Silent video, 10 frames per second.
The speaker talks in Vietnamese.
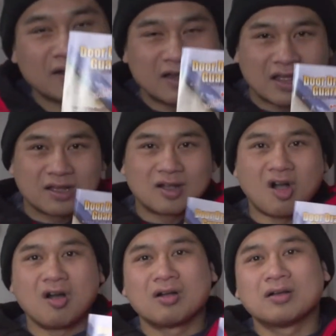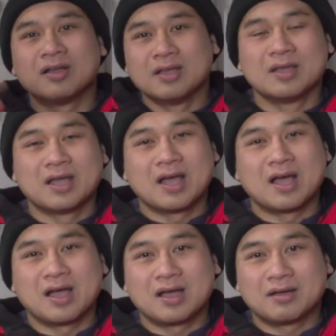uh, con
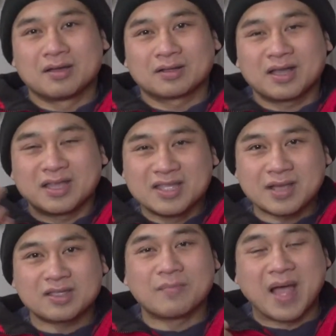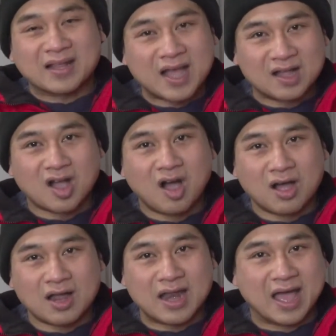uh, cái thứ nhất cho bản thân
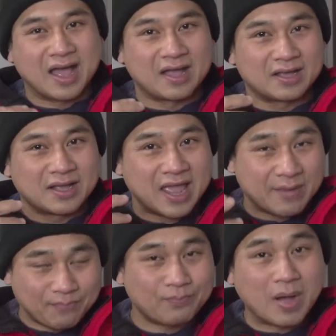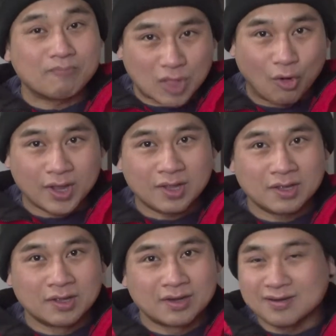con là hép bóng tối
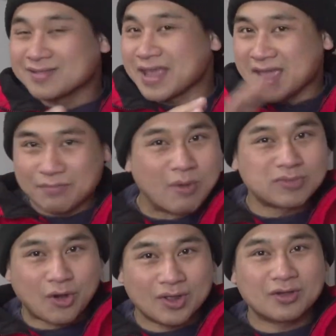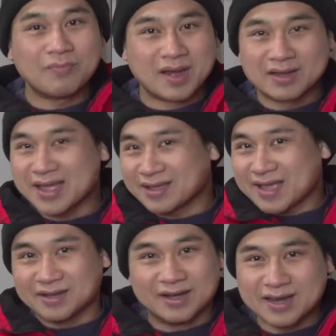nó che bóng tối của mình ngay
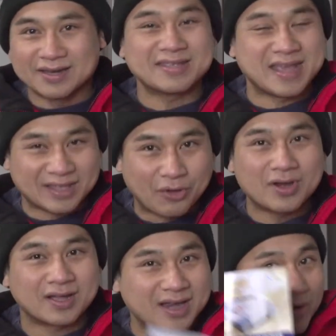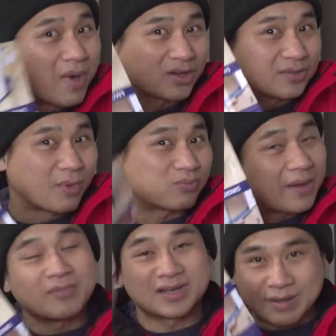cái cửa là nó che tối là cái đó mà
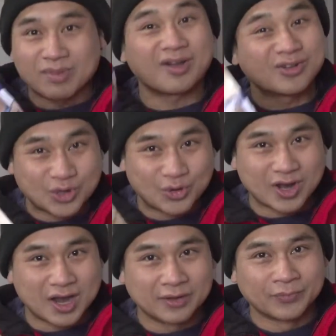trăm là con xua rồi